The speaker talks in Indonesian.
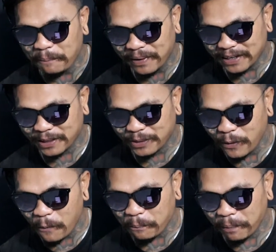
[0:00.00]
per
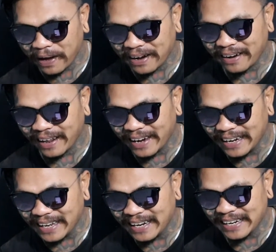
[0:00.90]
per
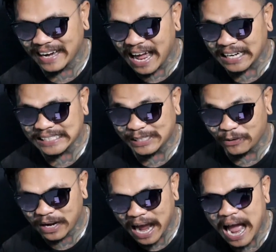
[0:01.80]
lending dan
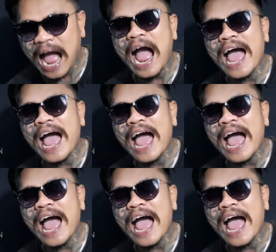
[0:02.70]
juga